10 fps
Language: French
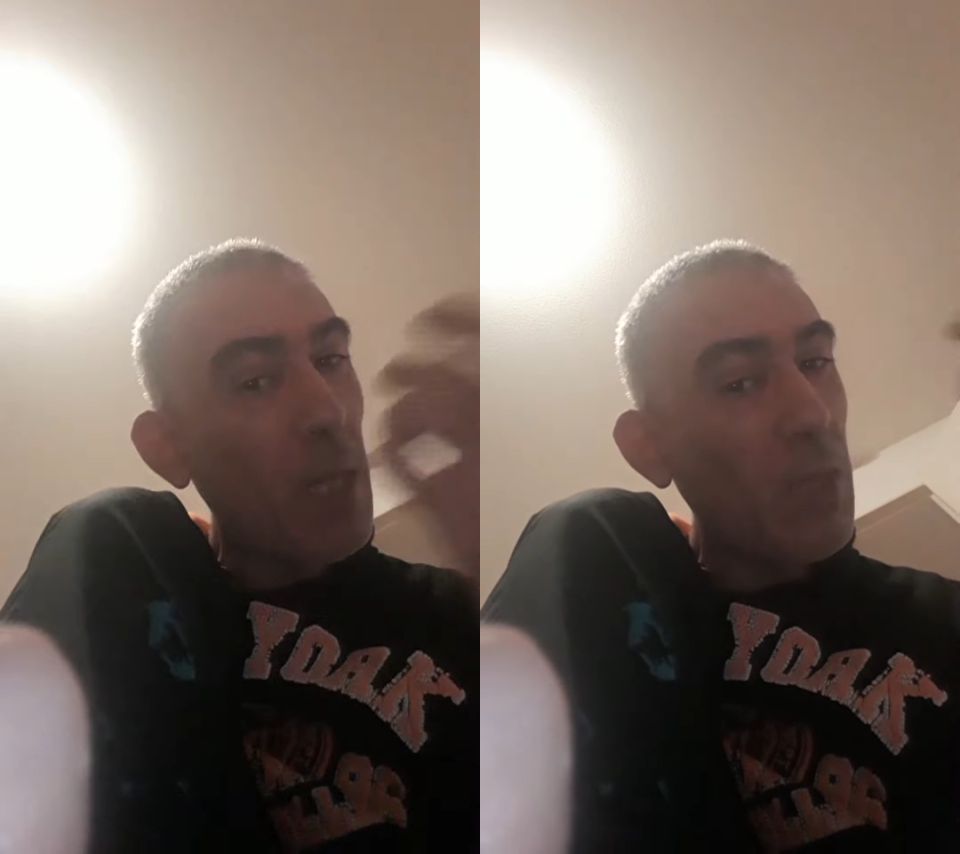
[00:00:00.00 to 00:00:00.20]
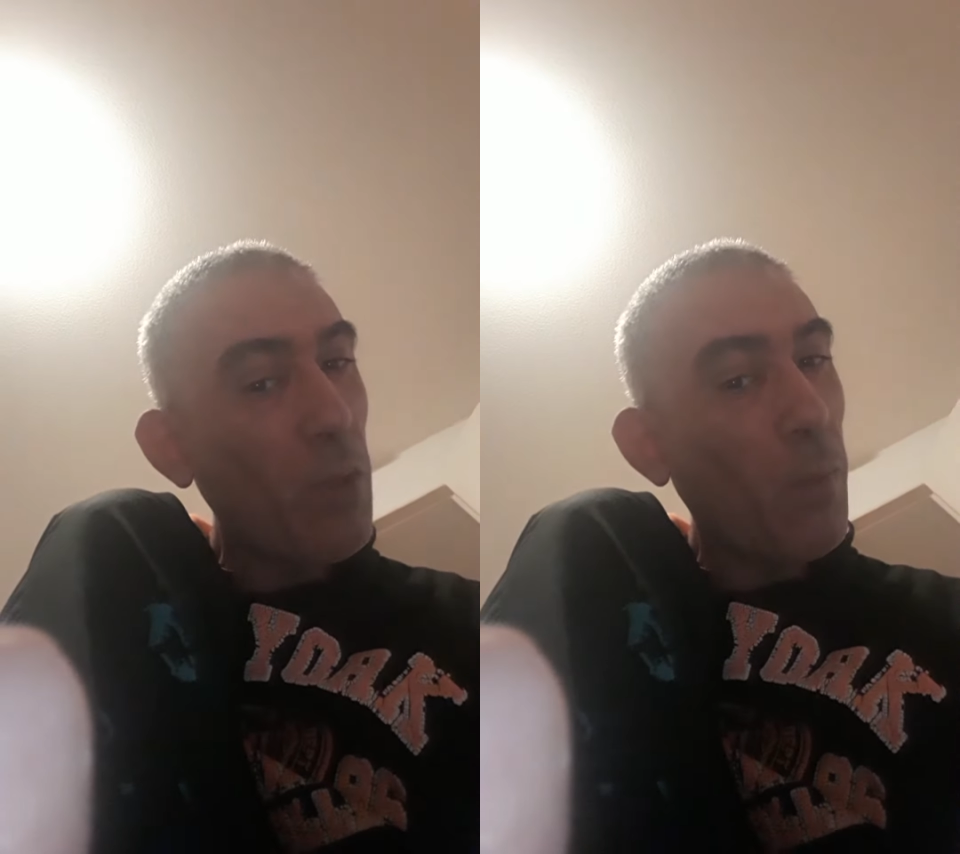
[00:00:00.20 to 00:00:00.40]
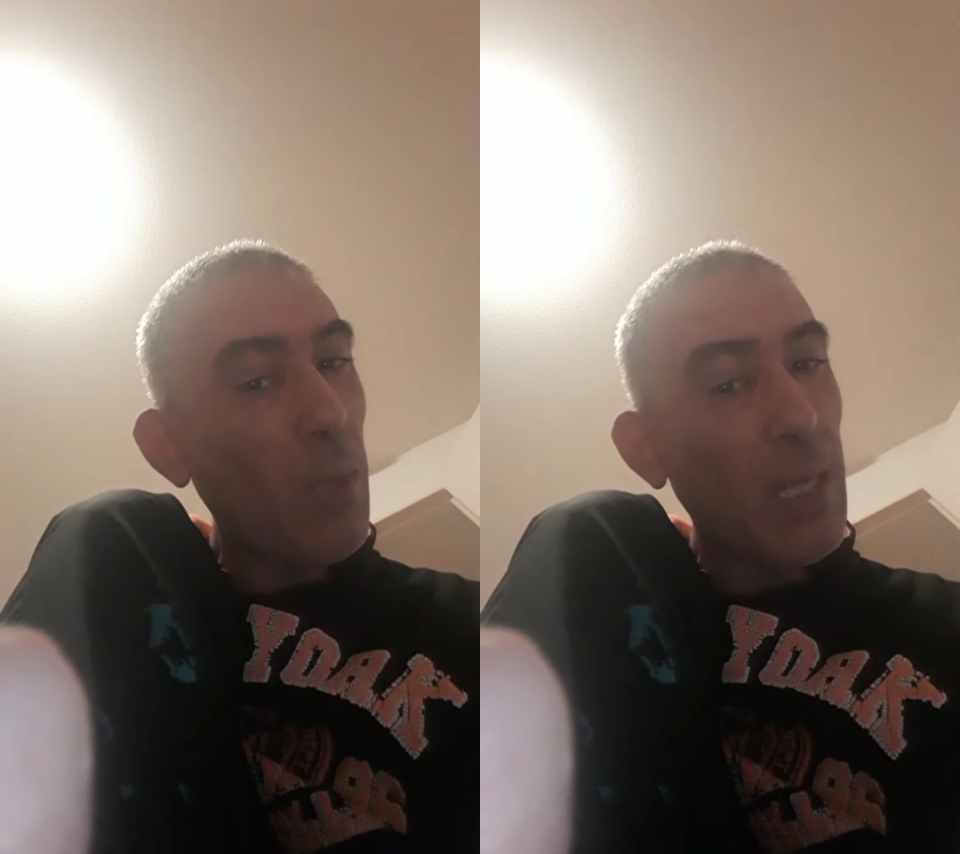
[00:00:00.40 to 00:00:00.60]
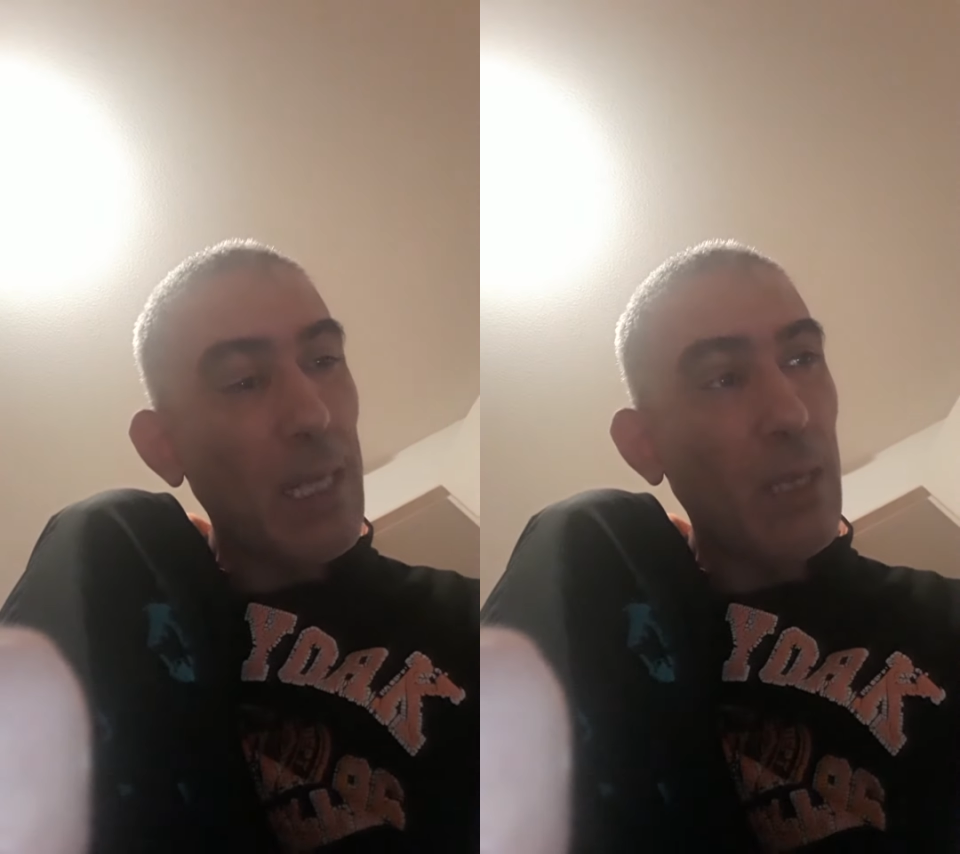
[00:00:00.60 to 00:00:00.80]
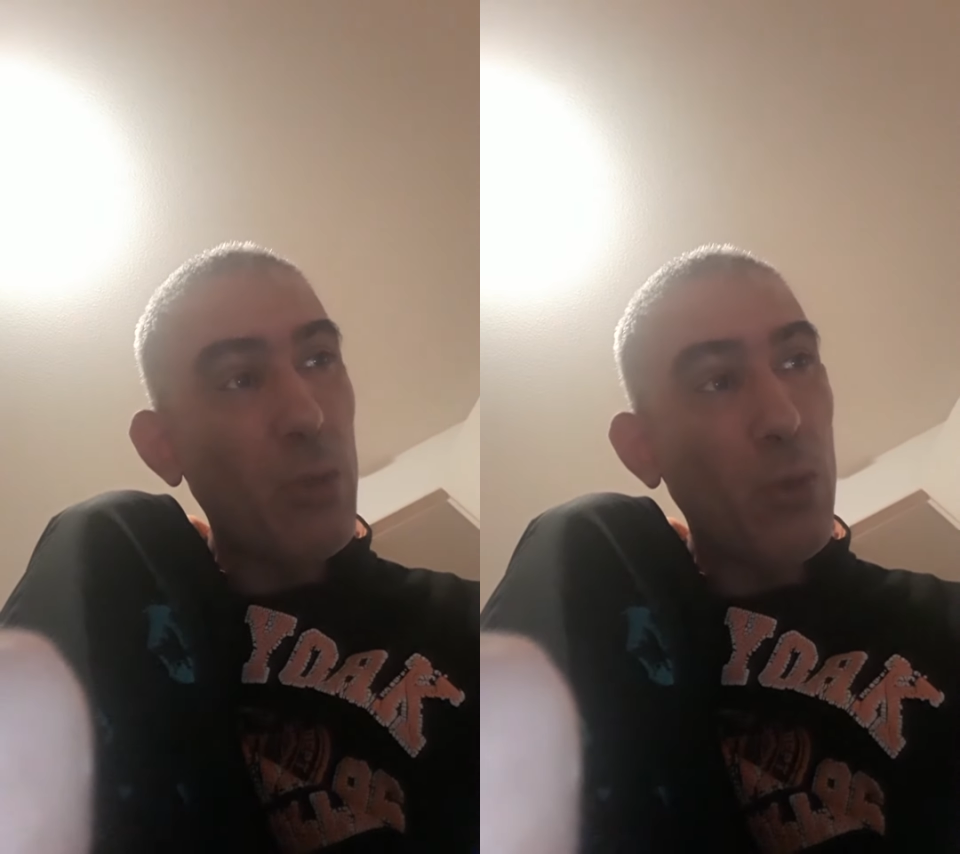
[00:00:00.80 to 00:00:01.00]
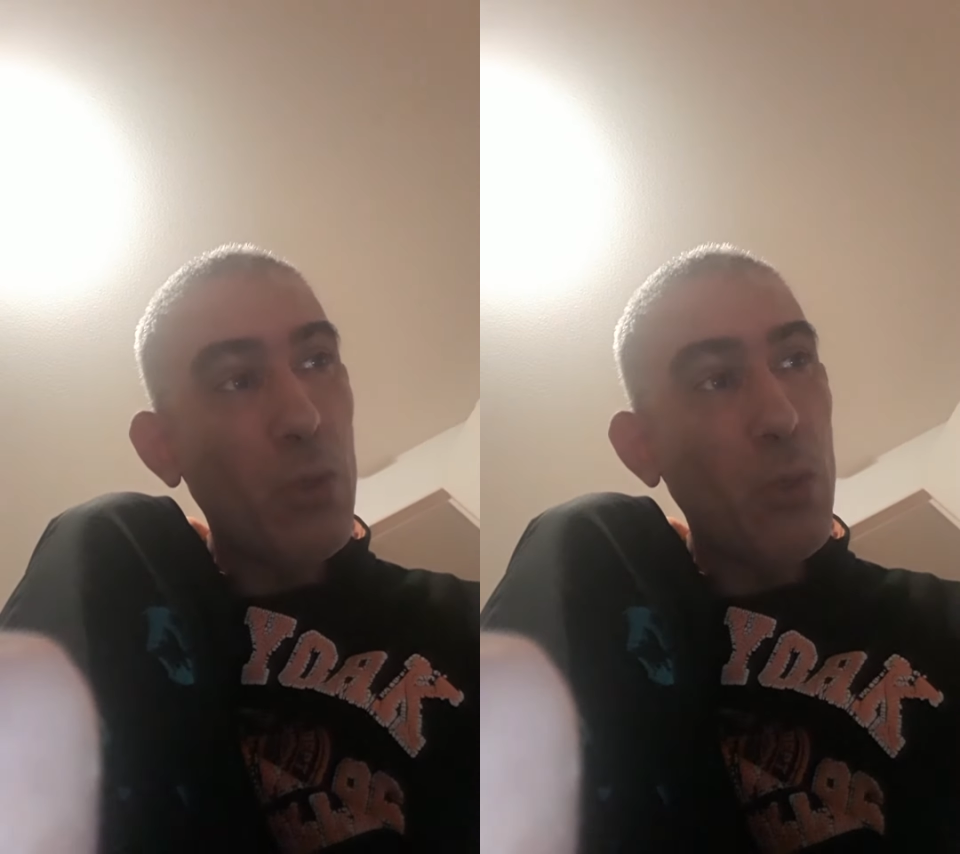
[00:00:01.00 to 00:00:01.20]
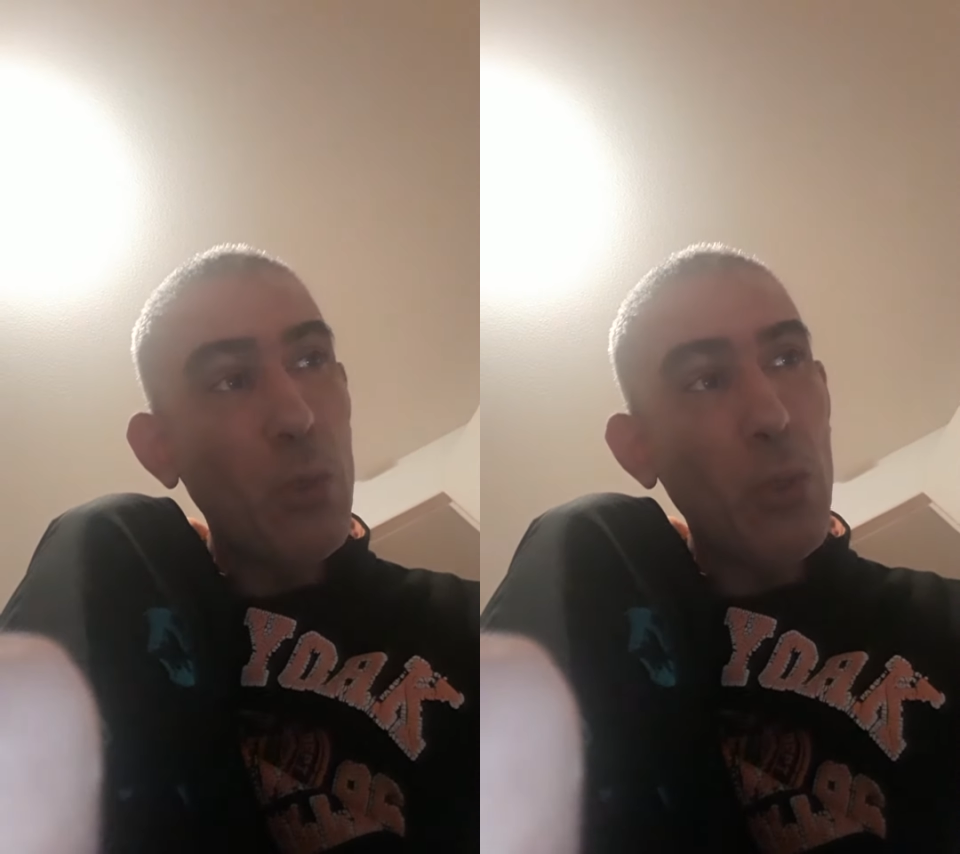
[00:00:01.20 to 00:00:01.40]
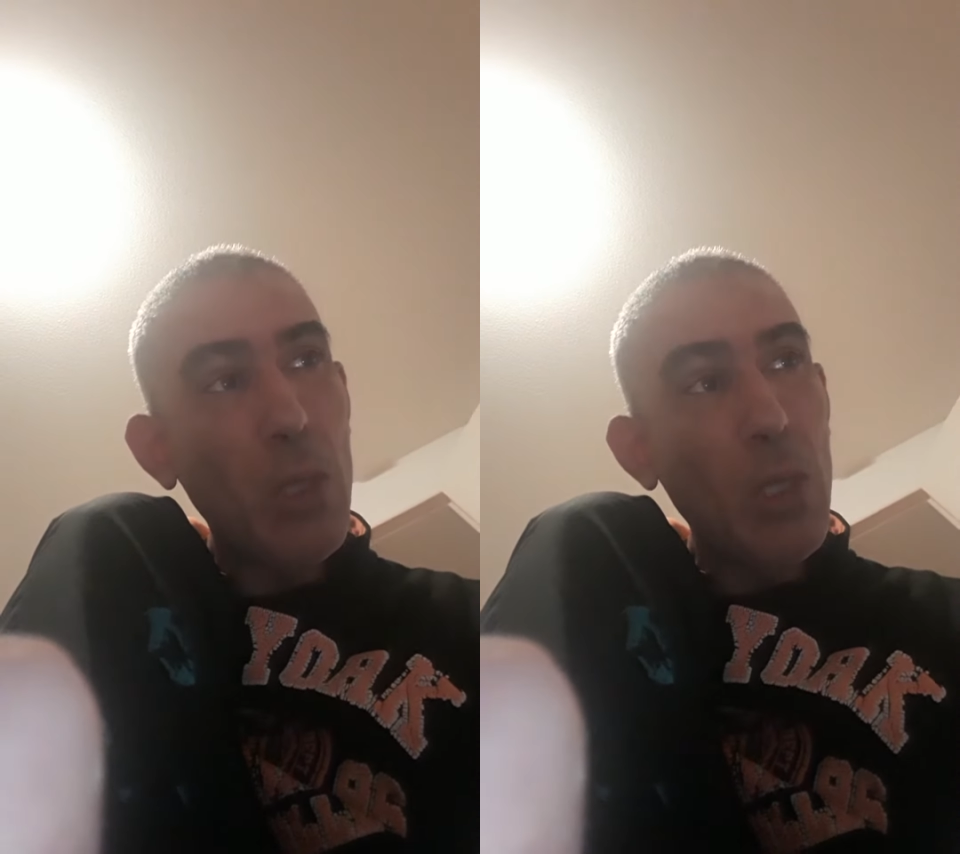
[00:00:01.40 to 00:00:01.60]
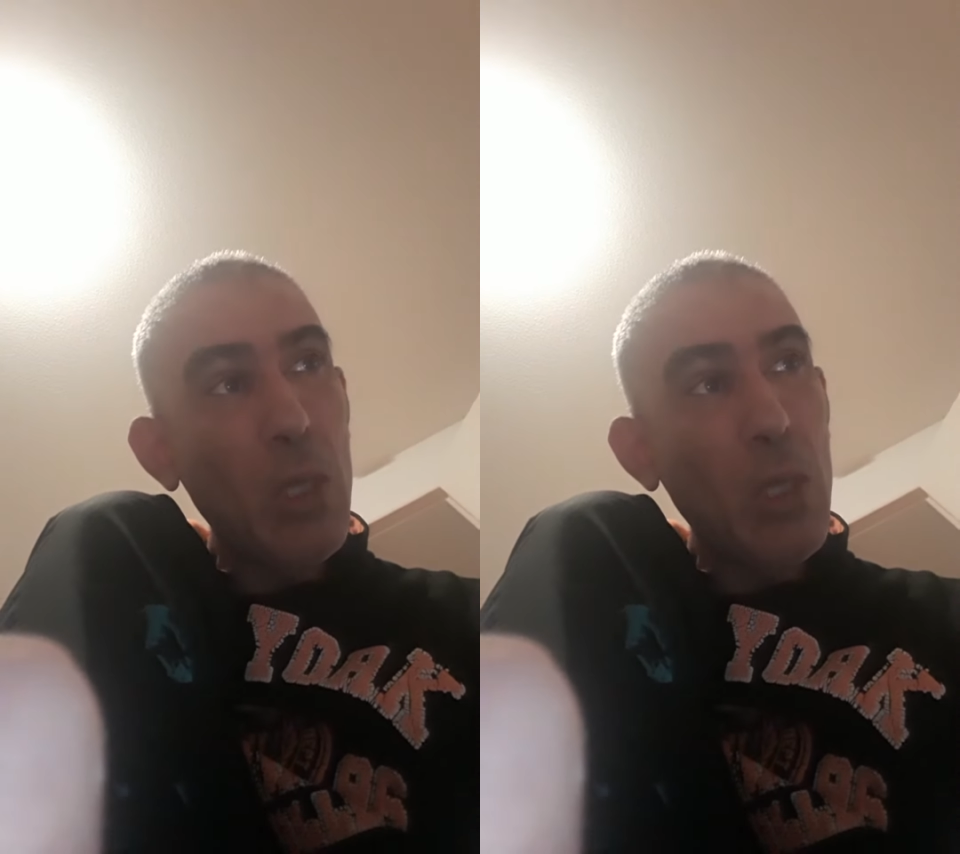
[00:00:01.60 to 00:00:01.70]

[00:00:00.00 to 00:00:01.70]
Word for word: il y a sûrement la date dessus.